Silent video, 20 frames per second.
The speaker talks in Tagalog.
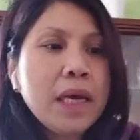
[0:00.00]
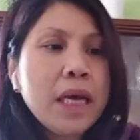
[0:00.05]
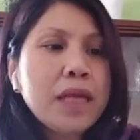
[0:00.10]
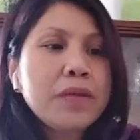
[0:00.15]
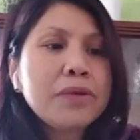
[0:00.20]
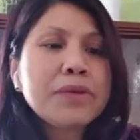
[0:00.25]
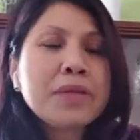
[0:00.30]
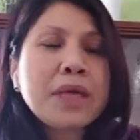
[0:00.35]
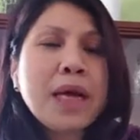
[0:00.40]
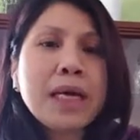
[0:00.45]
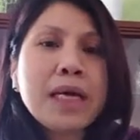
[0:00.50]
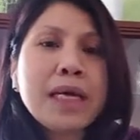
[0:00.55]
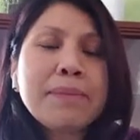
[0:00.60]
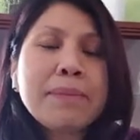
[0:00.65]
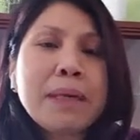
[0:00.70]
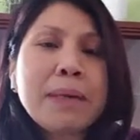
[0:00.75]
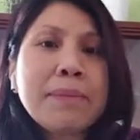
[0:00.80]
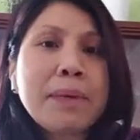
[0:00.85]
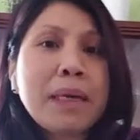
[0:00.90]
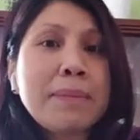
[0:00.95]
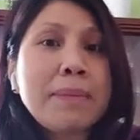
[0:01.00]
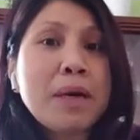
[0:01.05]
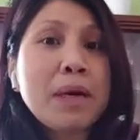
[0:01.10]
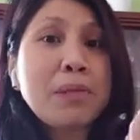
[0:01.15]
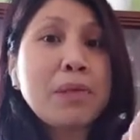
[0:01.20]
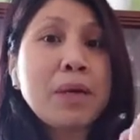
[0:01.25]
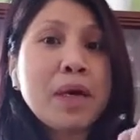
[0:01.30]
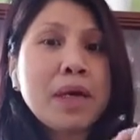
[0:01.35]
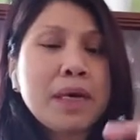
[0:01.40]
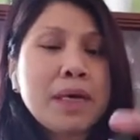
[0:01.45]
ito sa akin, para marami
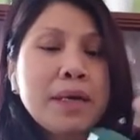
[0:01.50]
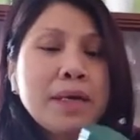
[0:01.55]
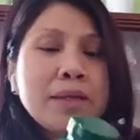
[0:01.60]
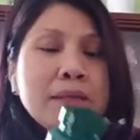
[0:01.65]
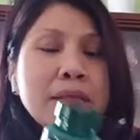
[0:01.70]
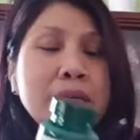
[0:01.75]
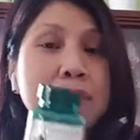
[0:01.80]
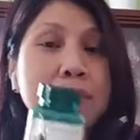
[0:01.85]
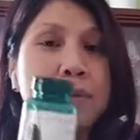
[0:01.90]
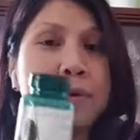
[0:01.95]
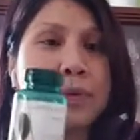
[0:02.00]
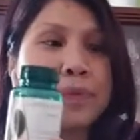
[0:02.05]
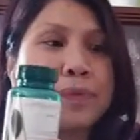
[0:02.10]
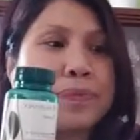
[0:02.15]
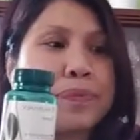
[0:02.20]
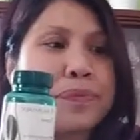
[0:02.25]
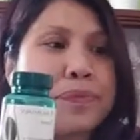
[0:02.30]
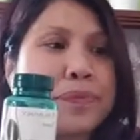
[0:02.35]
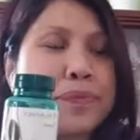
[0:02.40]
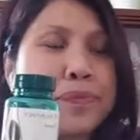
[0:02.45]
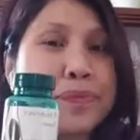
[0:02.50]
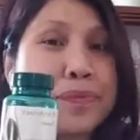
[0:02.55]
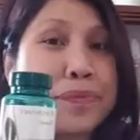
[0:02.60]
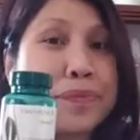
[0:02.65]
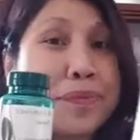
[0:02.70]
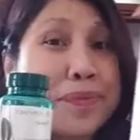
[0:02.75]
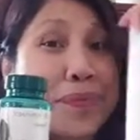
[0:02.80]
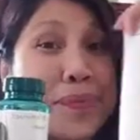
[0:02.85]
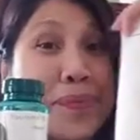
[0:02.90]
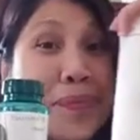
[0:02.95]
akong lakas, ito.
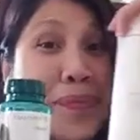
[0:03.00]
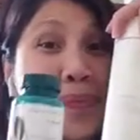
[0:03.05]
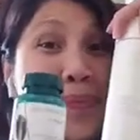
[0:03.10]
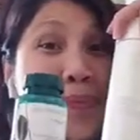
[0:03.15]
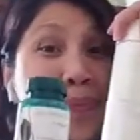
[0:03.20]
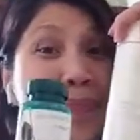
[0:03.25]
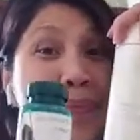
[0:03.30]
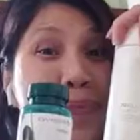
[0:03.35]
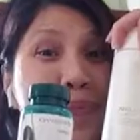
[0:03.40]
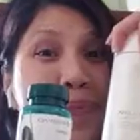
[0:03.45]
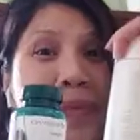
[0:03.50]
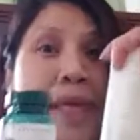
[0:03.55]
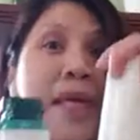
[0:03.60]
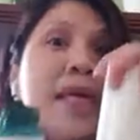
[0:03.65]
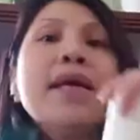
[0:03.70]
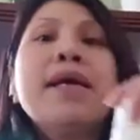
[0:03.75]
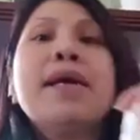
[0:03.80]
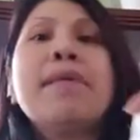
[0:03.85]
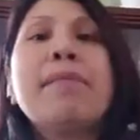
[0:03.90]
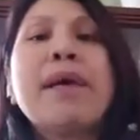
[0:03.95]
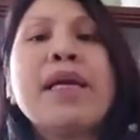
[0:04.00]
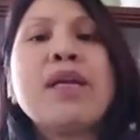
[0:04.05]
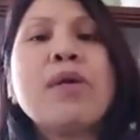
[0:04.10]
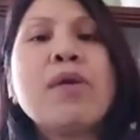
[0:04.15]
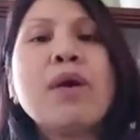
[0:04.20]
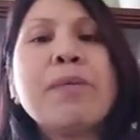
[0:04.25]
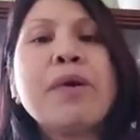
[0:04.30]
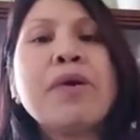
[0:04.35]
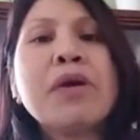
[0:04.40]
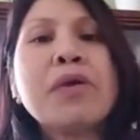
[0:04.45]
Mm -hmm. By the
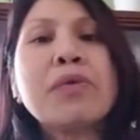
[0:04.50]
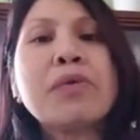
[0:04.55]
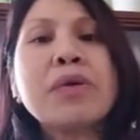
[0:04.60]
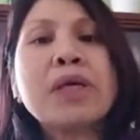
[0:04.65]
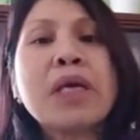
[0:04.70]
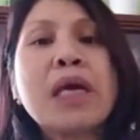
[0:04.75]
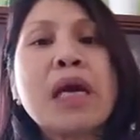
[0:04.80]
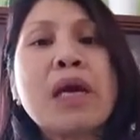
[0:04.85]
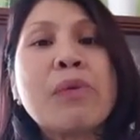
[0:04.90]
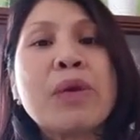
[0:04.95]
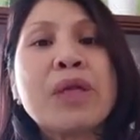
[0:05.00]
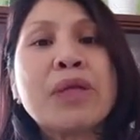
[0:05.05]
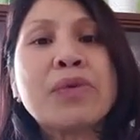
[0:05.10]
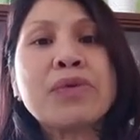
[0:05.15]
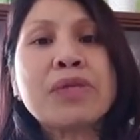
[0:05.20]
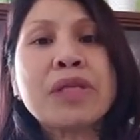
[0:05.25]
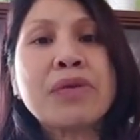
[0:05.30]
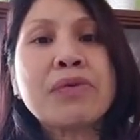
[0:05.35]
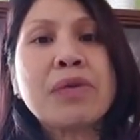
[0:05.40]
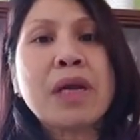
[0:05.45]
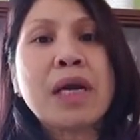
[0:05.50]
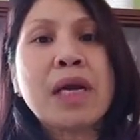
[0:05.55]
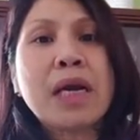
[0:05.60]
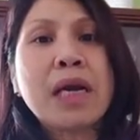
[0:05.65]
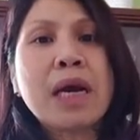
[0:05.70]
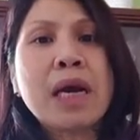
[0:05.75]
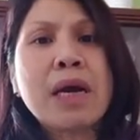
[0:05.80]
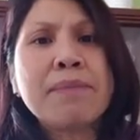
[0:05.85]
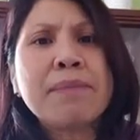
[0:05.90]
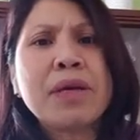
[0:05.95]
way, meron akong ikikwento sa inyo lang
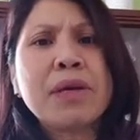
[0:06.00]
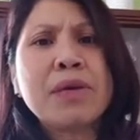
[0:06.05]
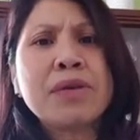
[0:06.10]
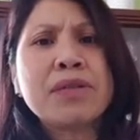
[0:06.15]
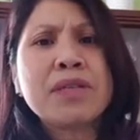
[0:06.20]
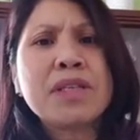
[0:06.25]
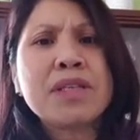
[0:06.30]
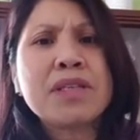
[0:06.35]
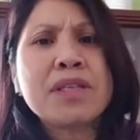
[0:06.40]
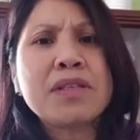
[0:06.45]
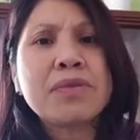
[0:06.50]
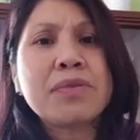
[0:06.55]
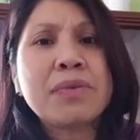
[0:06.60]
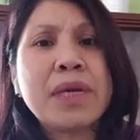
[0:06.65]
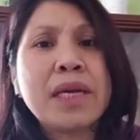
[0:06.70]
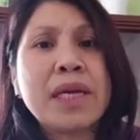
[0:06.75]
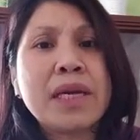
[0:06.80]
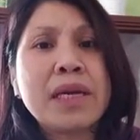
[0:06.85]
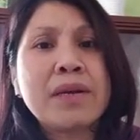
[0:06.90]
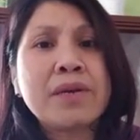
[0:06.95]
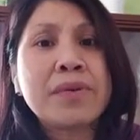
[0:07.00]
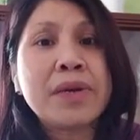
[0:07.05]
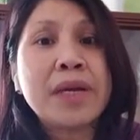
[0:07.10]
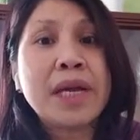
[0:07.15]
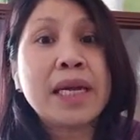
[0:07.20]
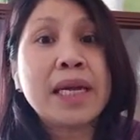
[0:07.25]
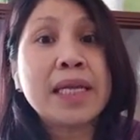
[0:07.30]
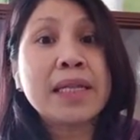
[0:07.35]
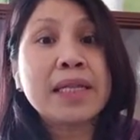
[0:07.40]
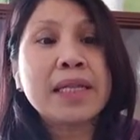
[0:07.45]
ga because this is really a
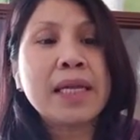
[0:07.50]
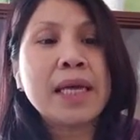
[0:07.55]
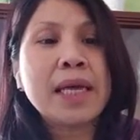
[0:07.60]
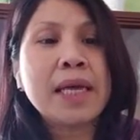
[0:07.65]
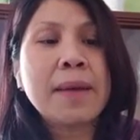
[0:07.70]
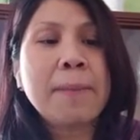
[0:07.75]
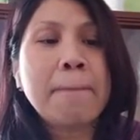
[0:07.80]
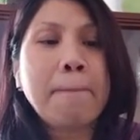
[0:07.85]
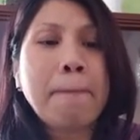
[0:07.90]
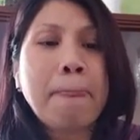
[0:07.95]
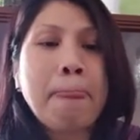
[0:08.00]
reality.